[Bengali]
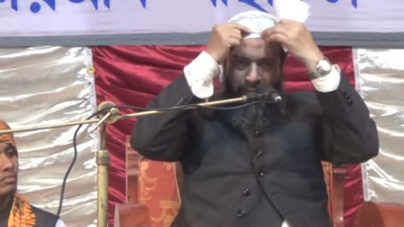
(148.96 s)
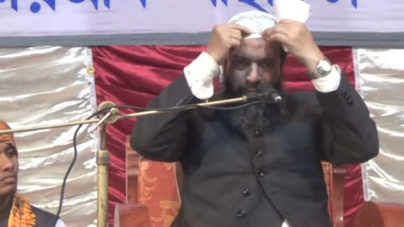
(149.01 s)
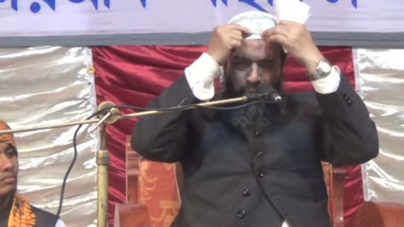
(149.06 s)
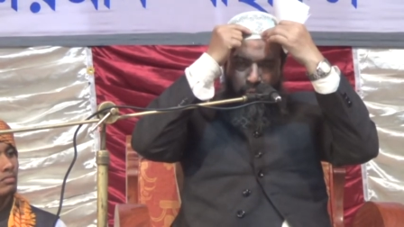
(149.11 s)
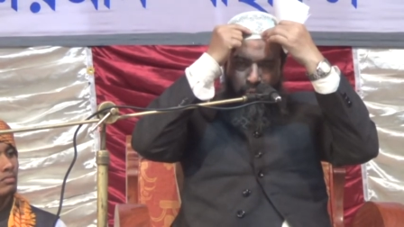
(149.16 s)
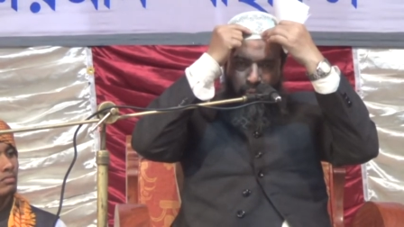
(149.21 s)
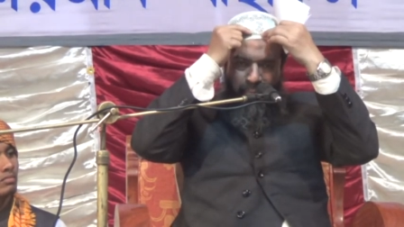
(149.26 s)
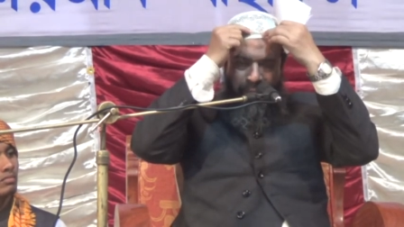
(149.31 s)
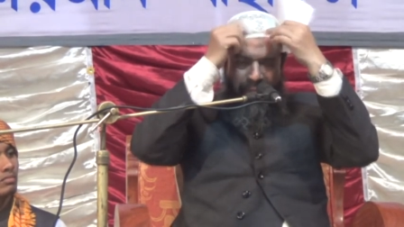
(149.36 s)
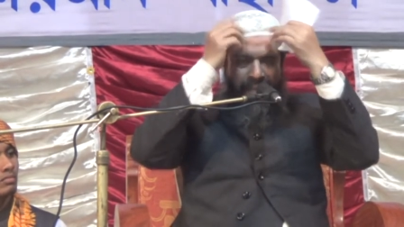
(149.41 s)
কপালে
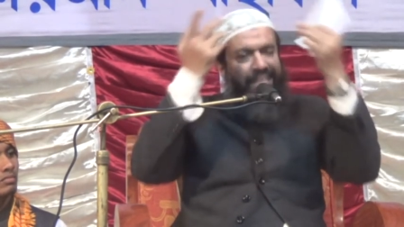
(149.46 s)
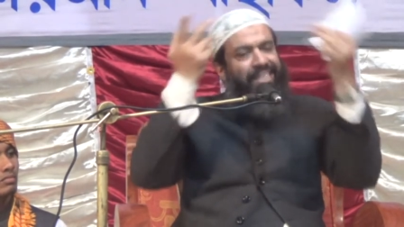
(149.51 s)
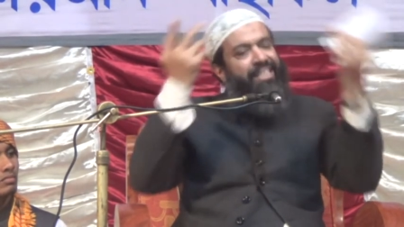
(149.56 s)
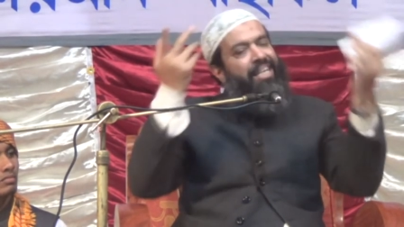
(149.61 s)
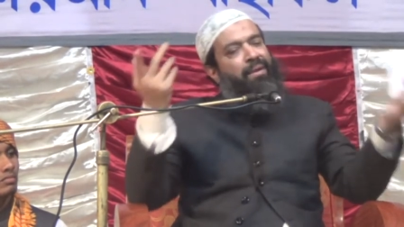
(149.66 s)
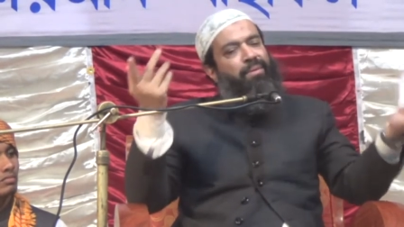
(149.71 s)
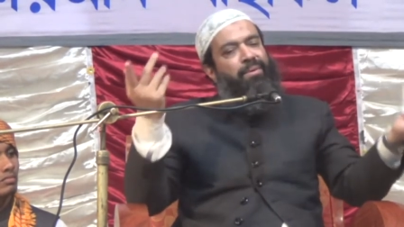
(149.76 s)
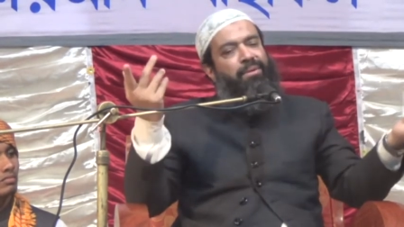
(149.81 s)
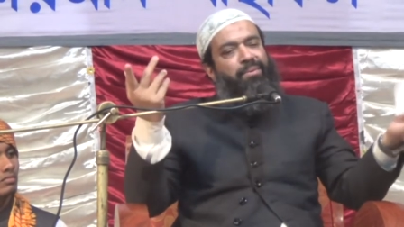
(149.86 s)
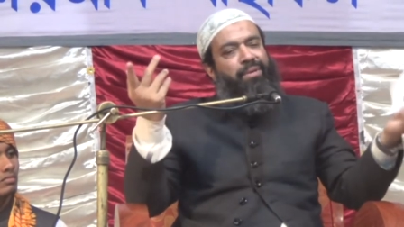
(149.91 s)
চুল বেরিয়ে
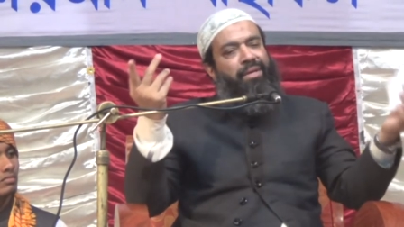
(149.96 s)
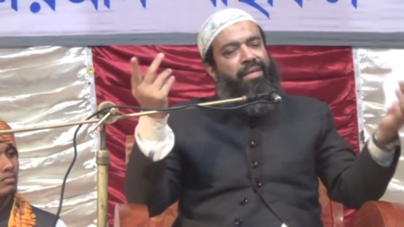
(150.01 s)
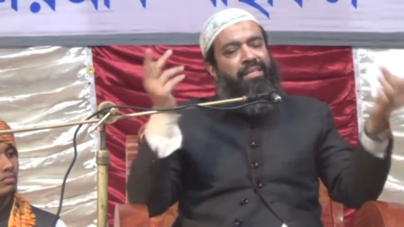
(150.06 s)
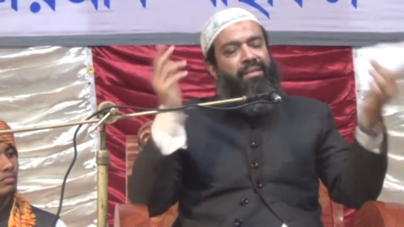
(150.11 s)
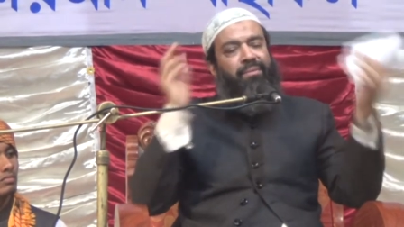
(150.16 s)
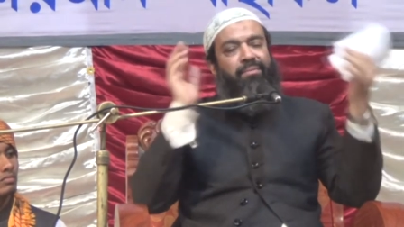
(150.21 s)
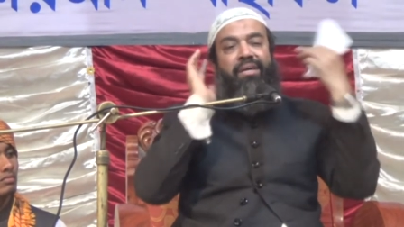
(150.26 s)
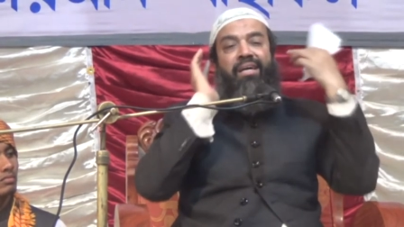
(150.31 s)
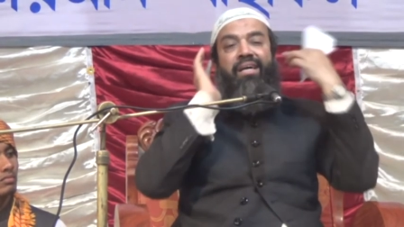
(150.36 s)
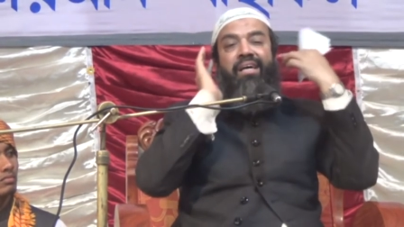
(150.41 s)
যায় নামাজ ভেঙে
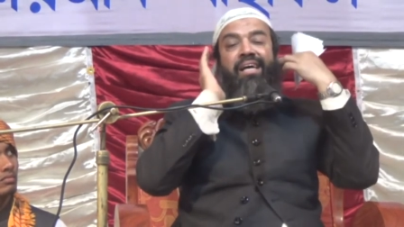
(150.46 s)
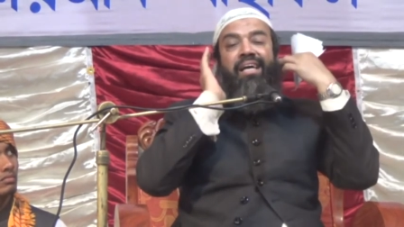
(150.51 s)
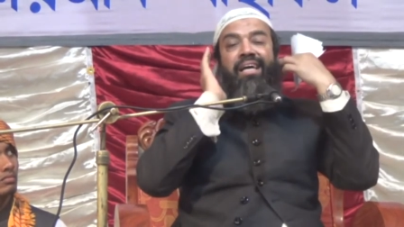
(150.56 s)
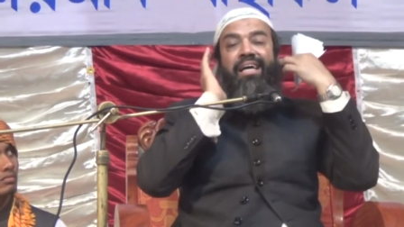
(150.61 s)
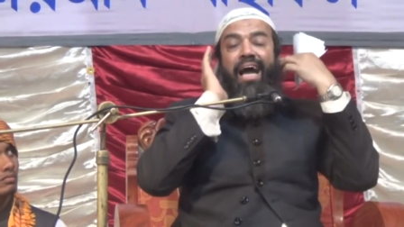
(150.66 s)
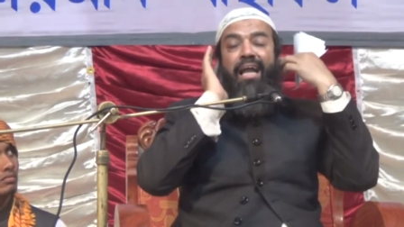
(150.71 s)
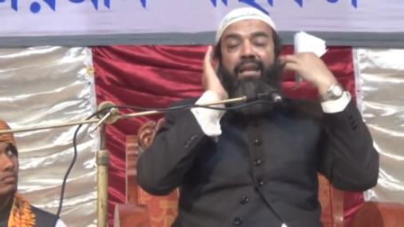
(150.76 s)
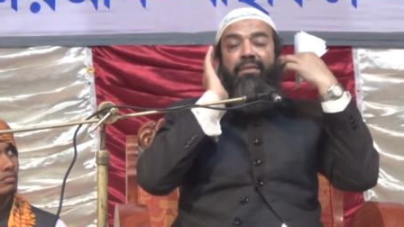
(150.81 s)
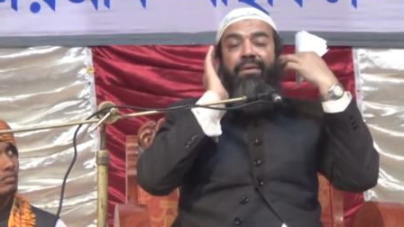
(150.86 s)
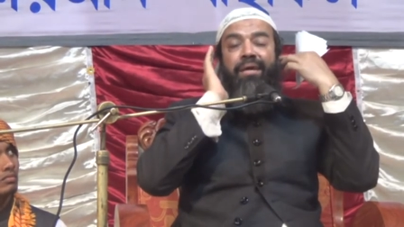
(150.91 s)
যাবে
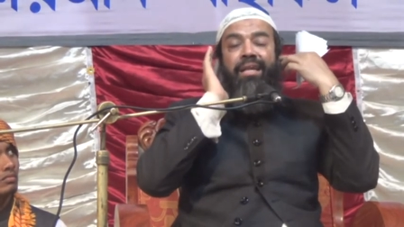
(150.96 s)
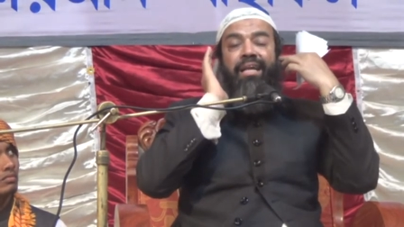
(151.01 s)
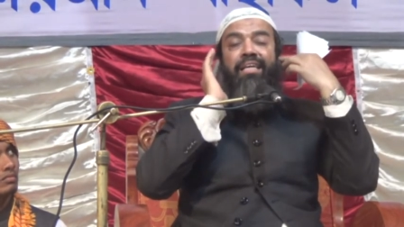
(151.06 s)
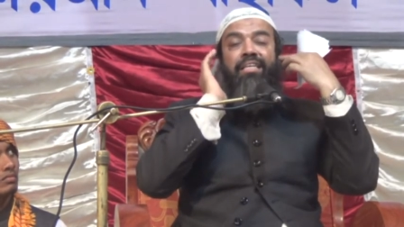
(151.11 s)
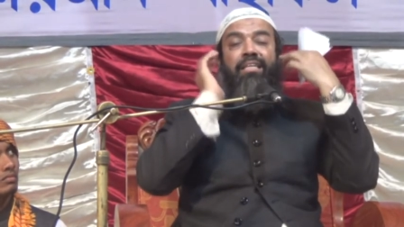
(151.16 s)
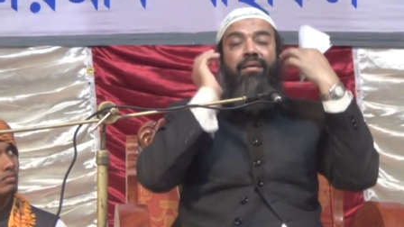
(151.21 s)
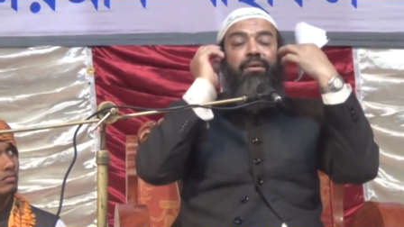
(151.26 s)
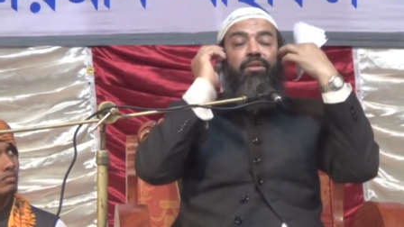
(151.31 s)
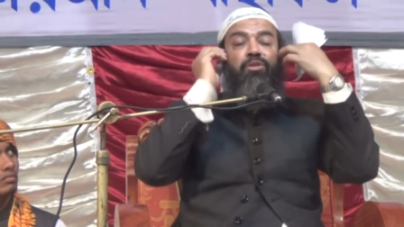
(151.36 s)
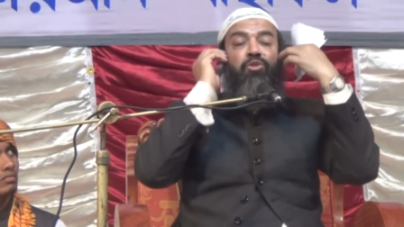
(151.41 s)
কান
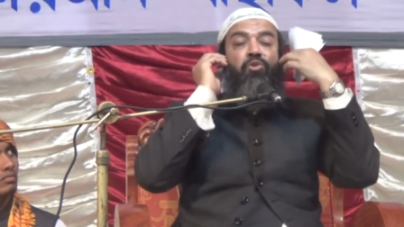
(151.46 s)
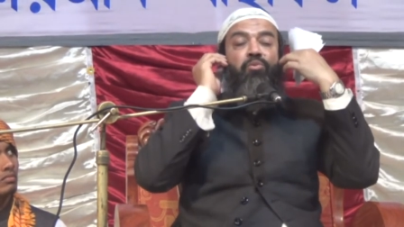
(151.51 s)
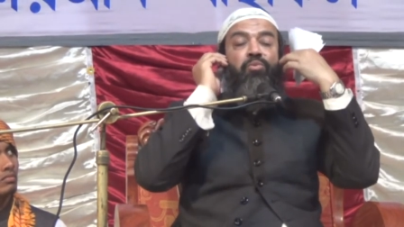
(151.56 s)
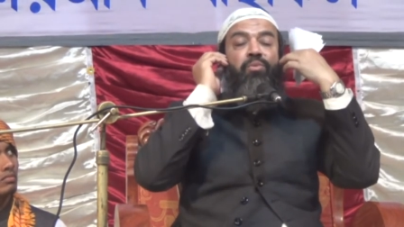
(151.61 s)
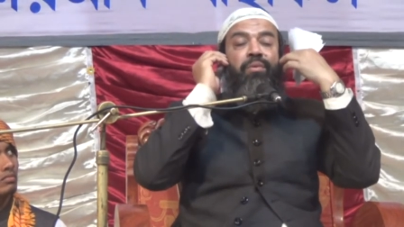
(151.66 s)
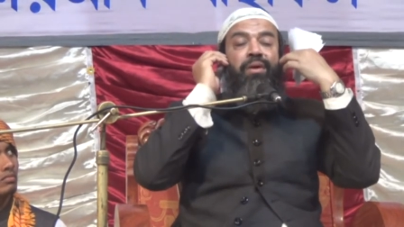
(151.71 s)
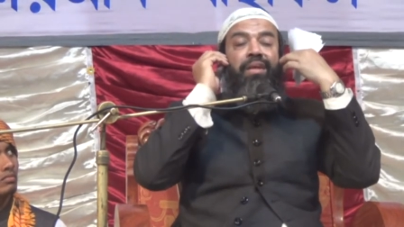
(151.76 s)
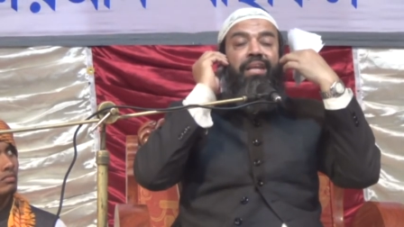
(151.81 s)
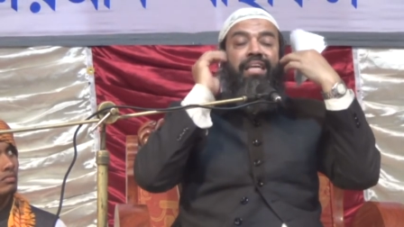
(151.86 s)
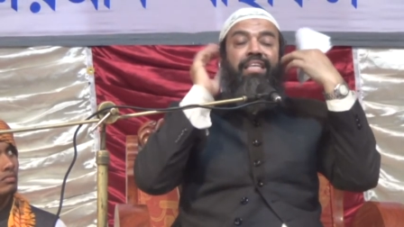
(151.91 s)
বেরিয়ে যাবে
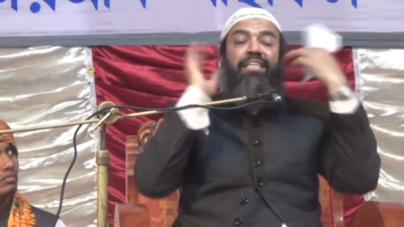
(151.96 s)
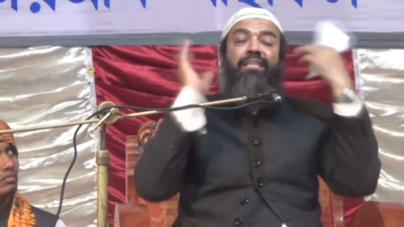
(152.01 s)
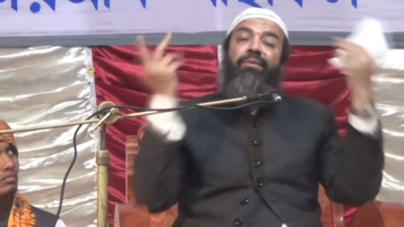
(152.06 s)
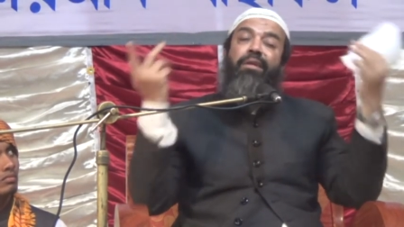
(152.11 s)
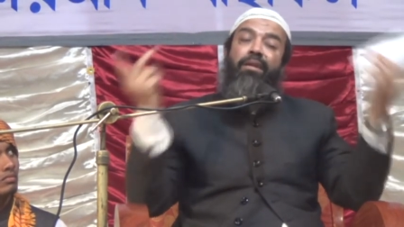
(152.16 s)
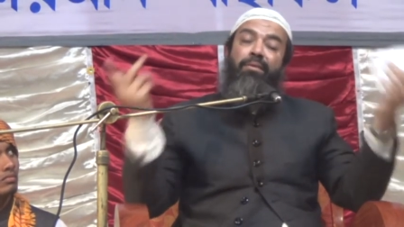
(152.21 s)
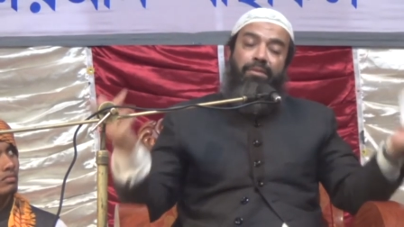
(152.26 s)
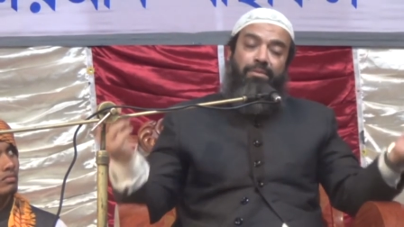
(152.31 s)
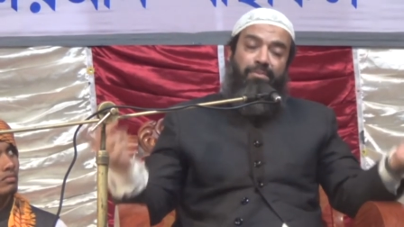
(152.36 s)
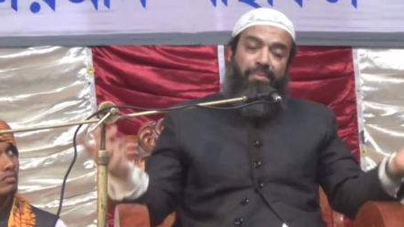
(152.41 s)
জুলফি বেরিয়ে
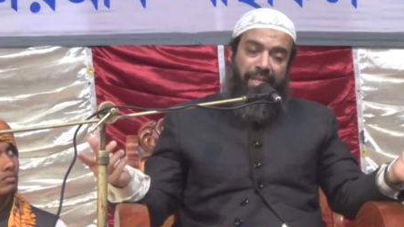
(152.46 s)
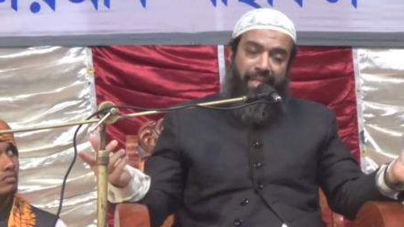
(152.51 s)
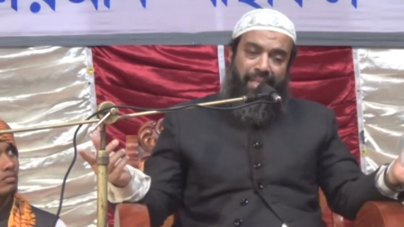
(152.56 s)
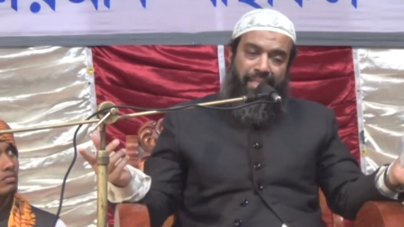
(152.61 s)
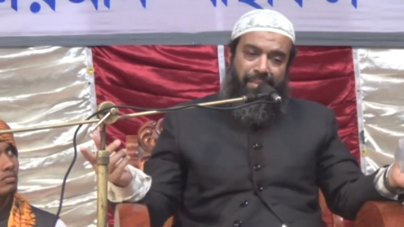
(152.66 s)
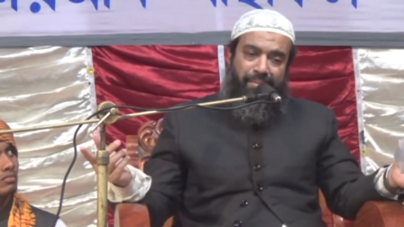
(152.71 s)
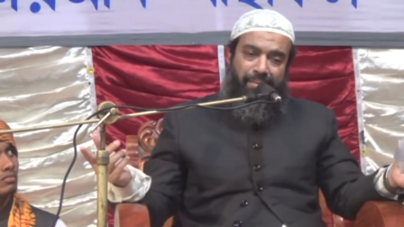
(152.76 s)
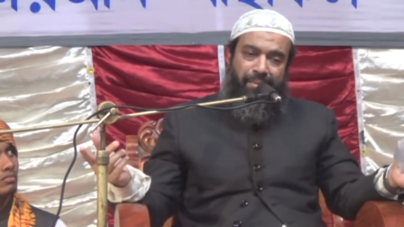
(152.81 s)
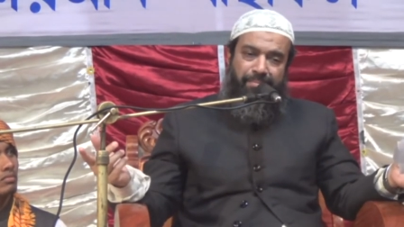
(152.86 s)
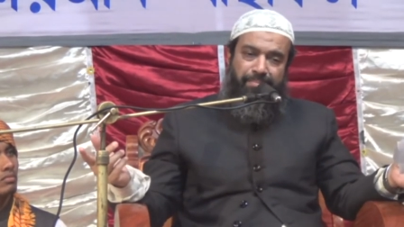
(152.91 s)
যাবে নামাজ
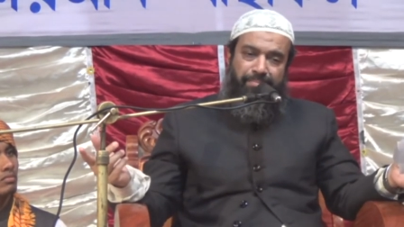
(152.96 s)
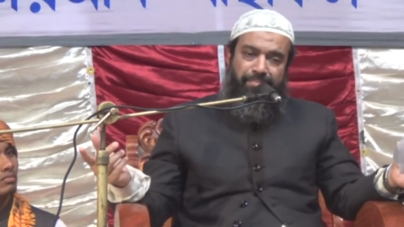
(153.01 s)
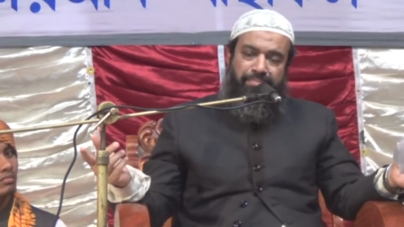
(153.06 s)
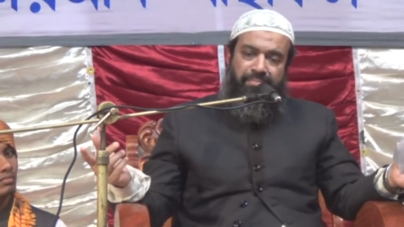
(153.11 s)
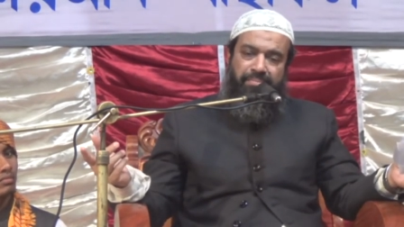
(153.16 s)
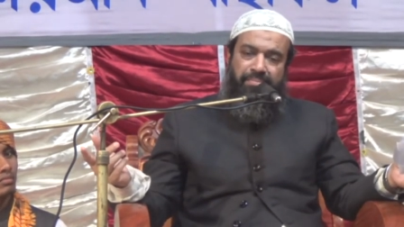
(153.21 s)
ফেরিয়ে যাবে